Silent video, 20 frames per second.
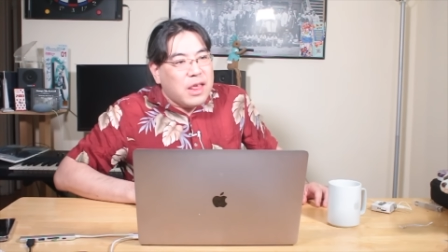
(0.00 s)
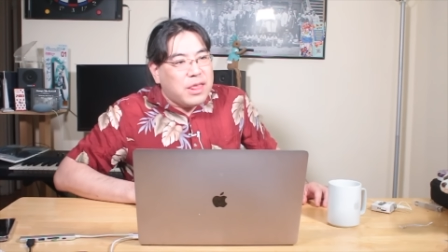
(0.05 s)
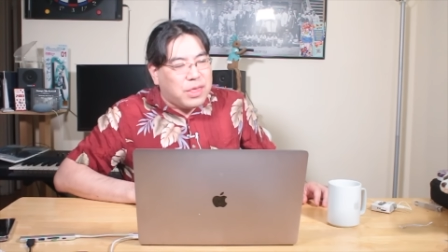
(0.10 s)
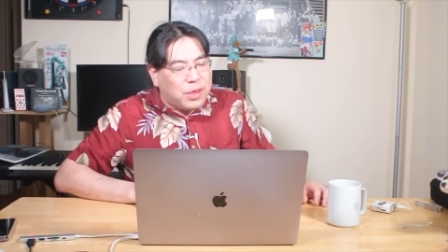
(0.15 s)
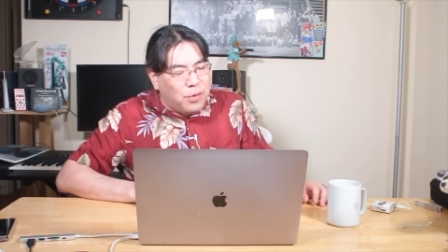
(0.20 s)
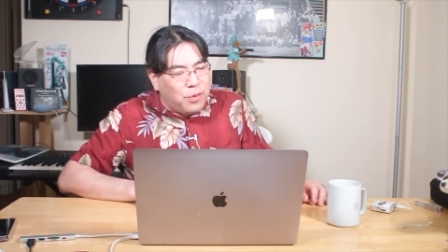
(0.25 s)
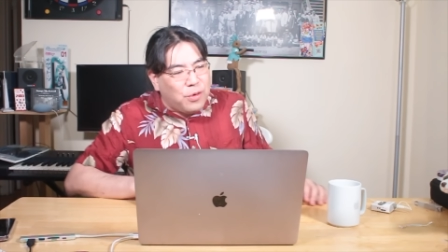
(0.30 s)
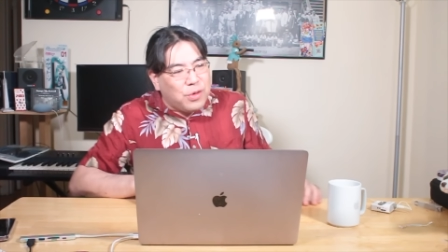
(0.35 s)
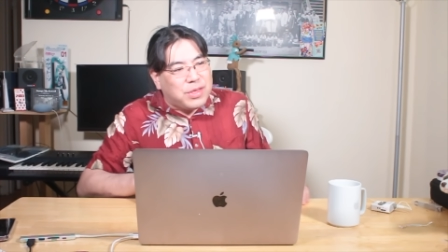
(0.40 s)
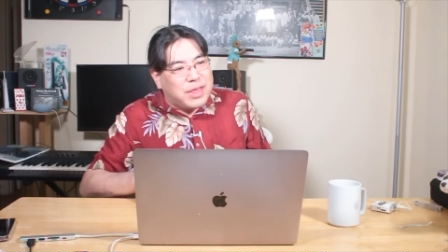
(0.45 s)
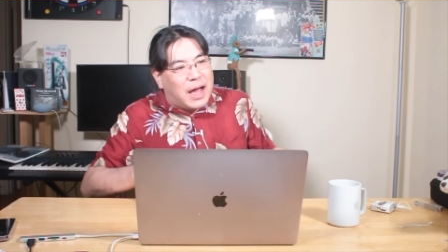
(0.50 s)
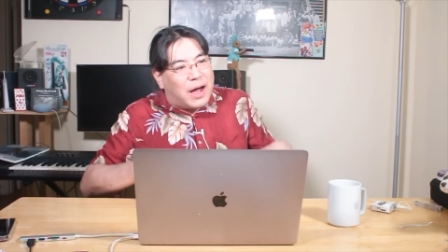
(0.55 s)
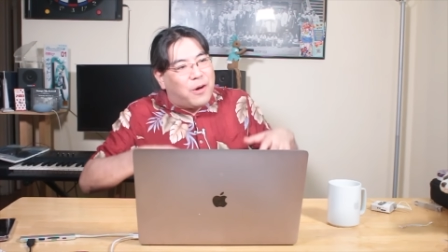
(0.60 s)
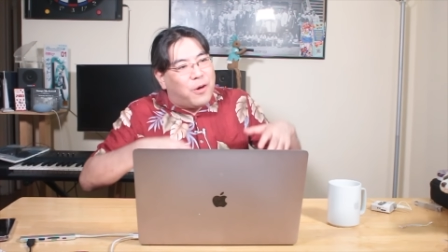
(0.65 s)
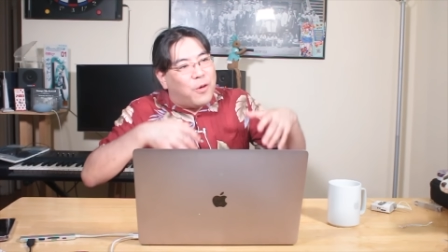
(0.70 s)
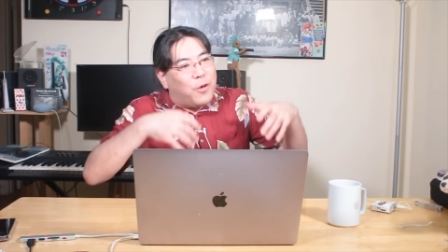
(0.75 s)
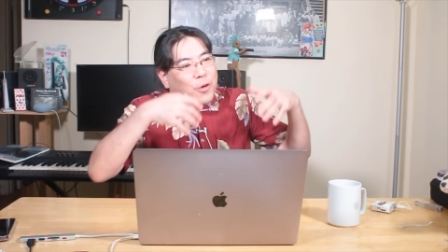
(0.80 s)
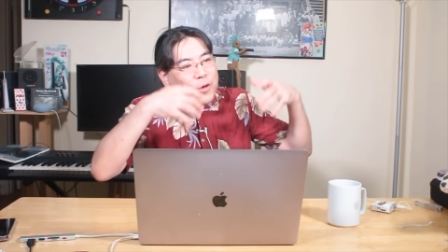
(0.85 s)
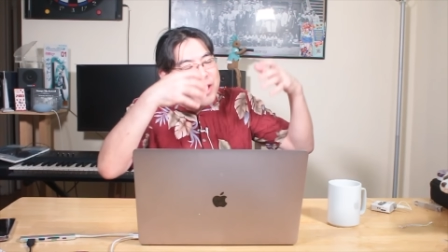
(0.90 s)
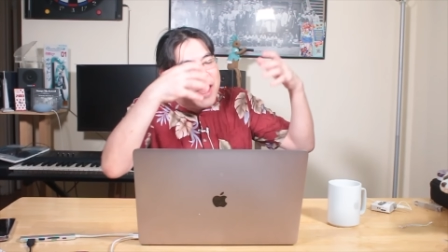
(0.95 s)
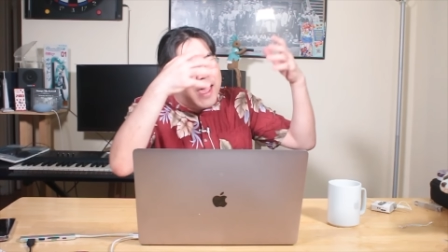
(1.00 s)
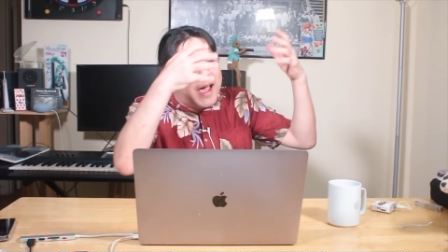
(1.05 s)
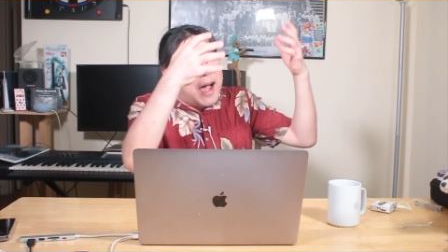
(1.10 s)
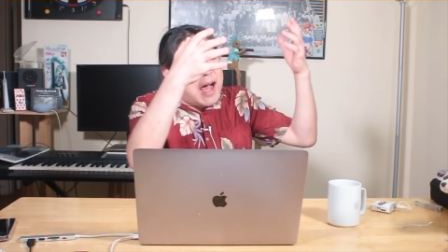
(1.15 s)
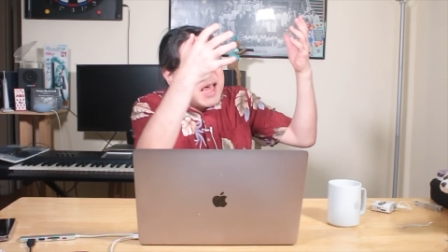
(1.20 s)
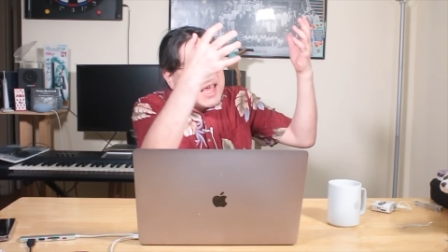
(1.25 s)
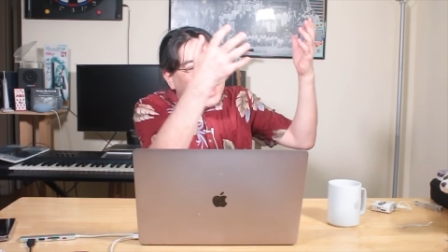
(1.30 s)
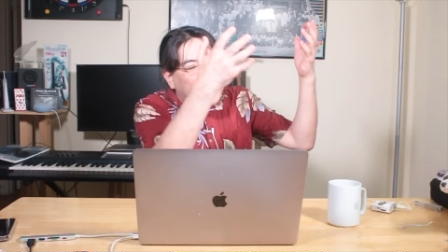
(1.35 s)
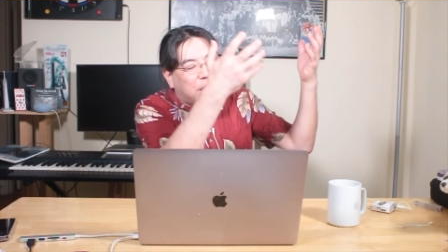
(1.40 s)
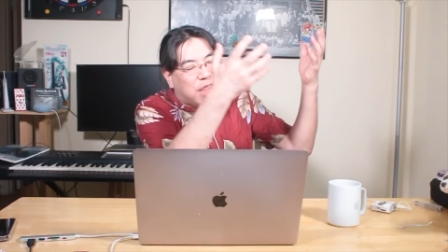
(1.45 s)
捜査をお
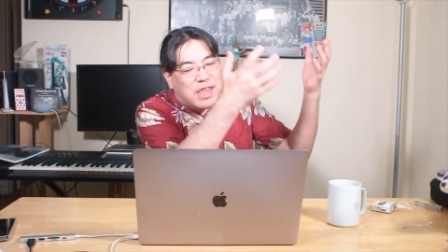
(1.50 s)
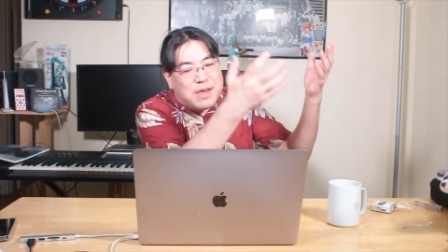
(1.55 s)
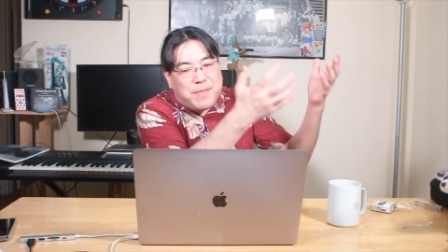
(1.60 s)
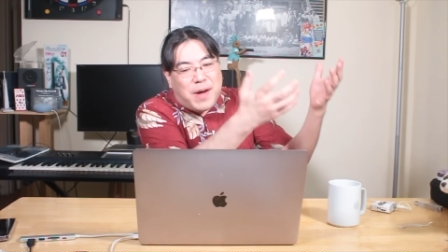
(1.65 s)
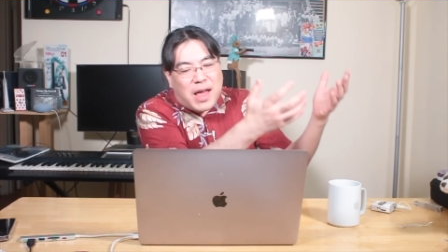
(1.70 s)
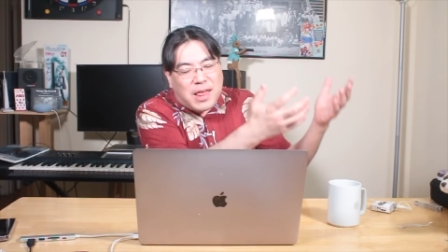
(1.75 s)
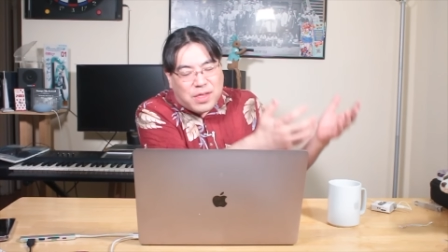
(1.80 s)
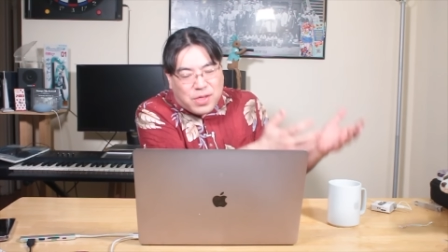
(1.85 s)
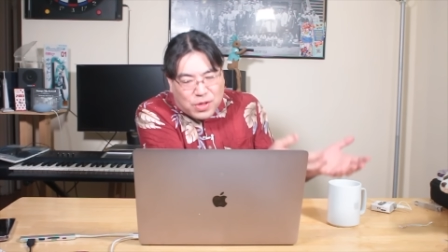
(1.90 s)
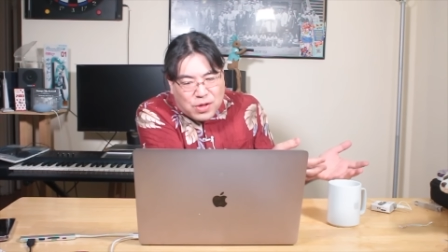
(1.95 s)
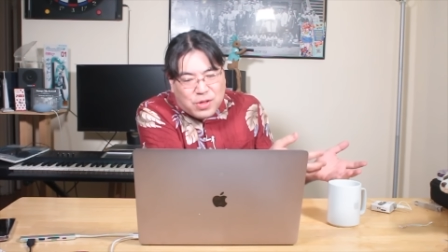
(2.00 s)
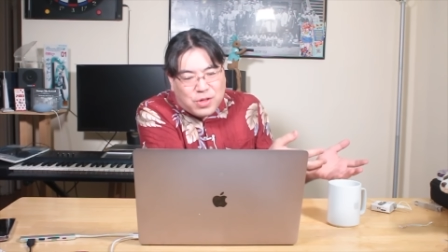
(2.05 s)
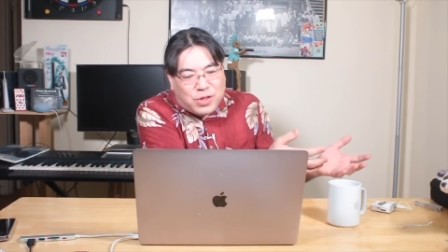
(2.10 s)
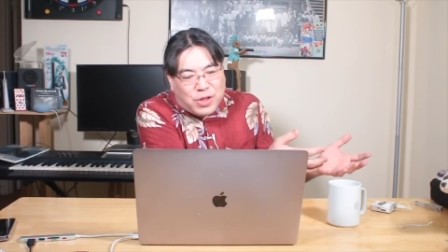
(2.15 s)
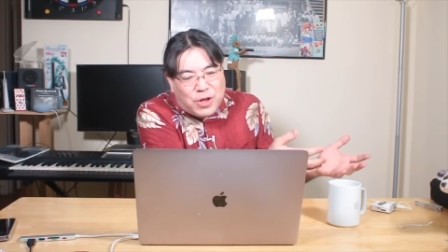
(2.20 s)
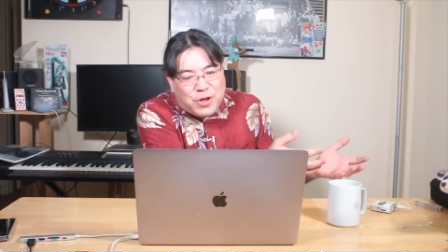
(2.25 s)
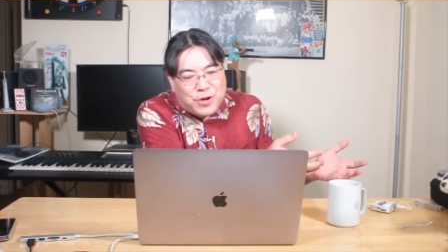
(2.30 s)
願いしますって